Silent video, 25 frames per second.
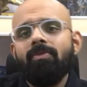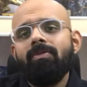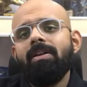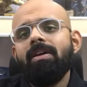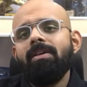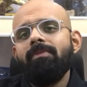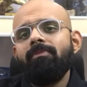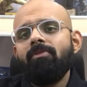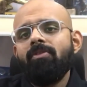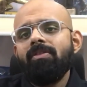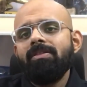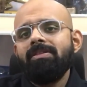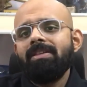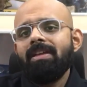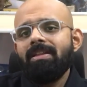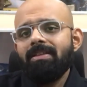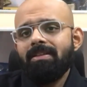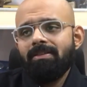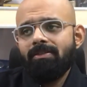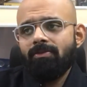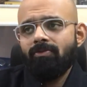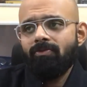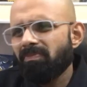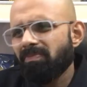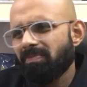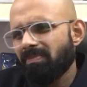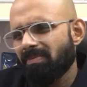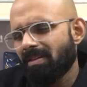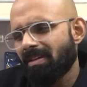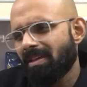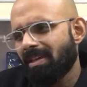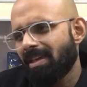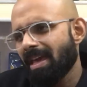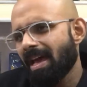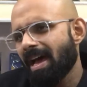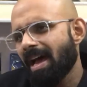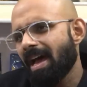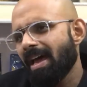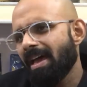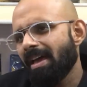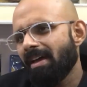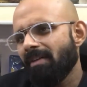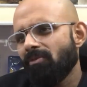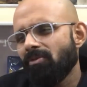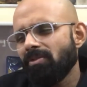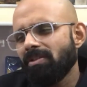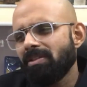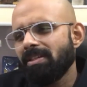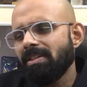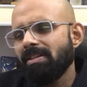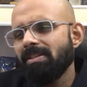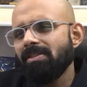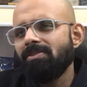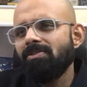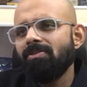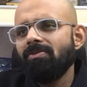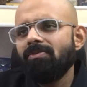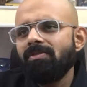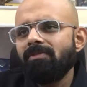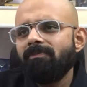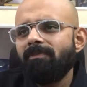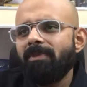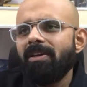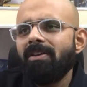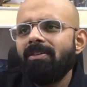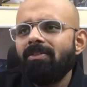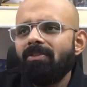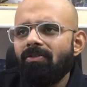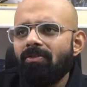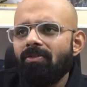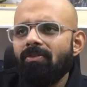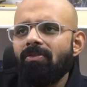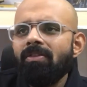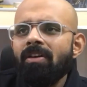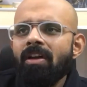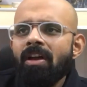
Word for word: होना बहुत ज़्यादा ज़रूरी है क्या है वो चीज़ जो स्पेन को